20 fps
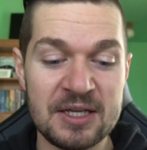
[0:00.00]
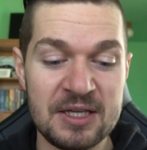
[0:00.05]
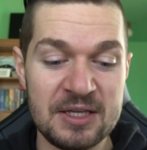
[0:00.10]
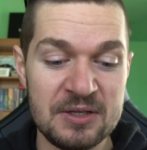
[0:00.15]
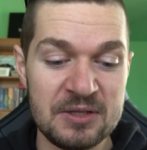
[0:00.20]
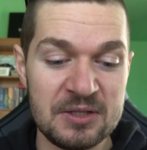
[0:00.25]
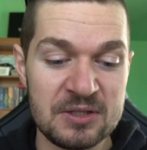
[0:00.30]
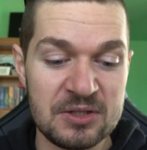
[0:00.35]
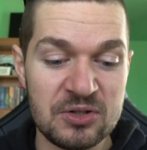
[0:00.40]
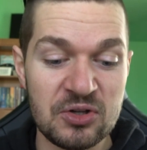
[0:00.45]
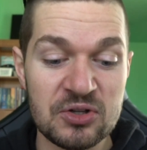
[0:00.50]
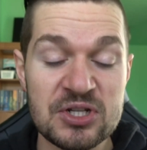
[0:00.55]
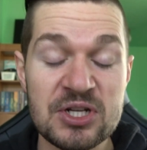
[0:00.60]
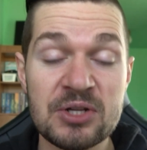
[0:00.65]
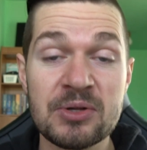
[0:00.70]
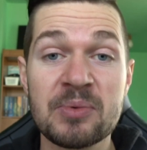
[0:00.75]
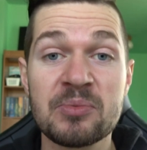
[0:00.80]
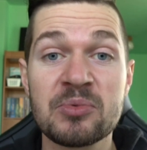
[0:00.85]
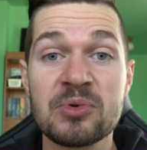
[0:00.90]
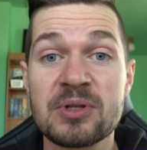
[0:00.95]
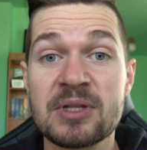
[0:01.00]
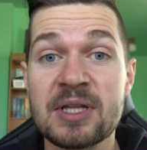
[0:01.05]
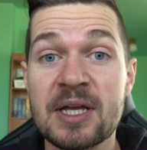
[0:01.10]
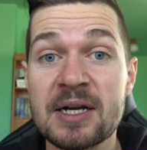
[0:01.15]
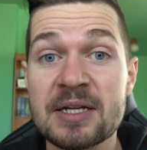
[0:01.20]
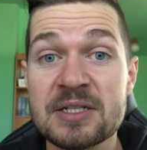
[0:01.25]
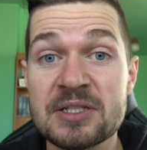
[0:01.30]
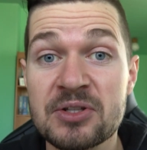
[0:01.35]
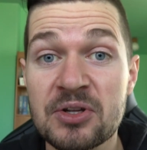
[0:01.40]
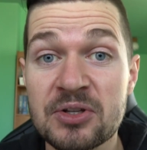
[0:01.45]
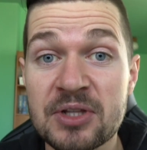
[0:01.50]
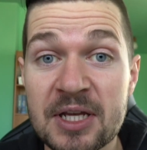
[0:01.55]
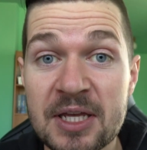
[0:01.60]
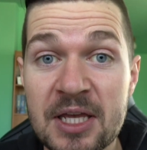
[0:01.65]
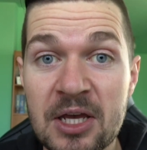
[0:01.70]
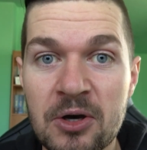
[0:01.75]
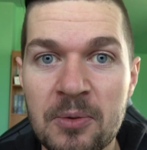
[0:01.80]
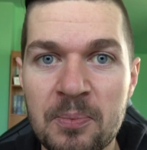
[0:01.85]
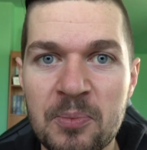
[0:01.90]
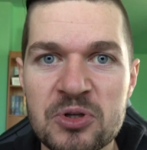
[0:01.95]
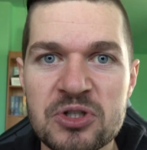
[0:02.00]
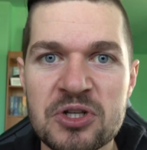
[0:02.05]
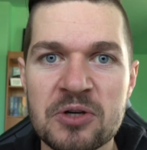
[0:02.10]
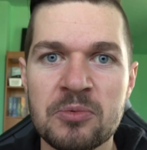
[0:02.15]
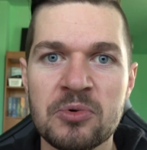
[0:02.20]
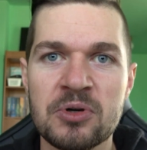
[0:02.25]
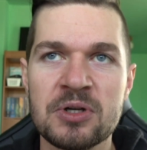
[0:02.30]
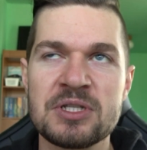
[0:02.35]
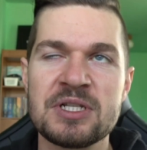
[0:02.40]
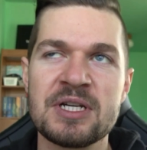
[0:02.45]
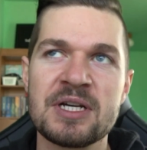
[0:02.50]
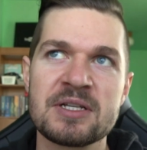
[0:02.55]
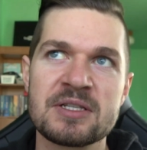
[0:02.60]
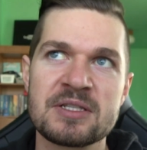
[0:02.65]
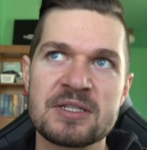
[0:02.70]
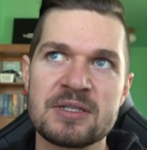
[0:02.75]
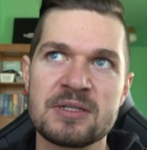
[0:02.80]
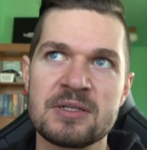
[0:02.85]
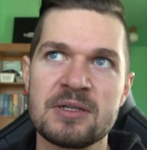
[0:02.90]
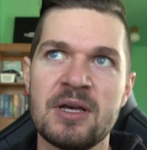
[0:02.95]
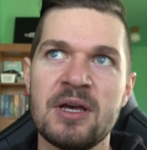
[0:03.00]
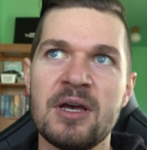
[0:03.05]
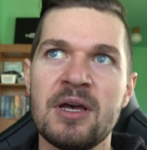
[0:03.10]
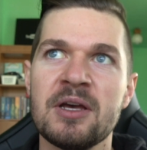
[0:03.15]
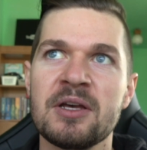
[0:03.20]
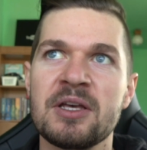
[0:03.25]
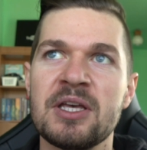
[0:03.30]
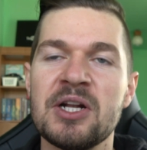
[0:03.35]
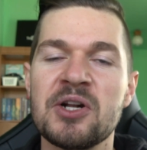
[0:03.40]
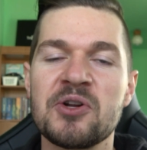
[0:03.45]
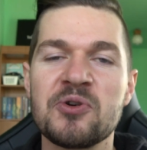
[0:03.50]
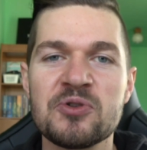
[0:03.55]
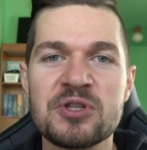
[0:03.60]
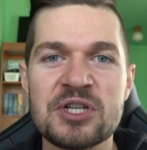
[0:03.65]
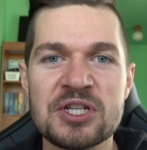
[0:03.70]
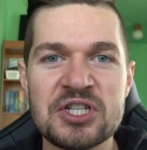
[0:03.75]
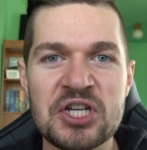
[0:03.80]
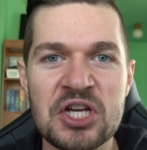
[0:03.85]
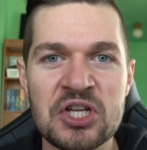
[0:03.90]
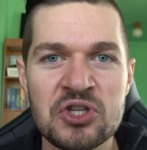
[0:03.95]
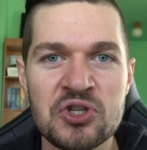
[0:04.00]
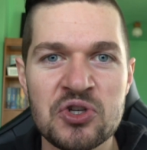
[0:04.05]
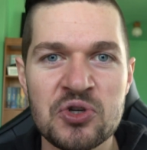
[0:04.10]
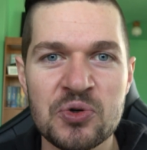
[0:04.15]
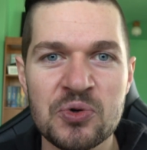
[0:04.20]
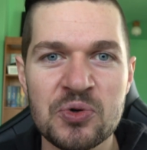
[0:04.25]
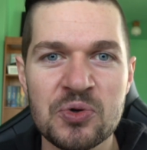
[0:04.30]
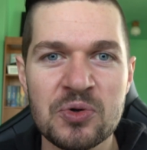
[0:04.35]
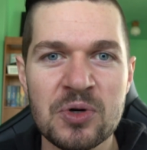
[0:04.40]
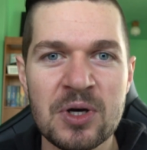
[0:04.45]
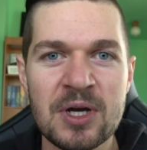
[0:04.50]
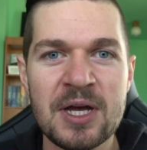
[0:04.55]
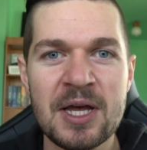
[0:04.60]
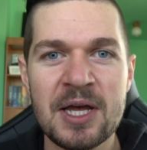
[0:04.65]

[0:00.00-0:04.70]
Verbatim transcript: I doszedłem teraz do takiego poziomu, gdzie z kilkudziesięciu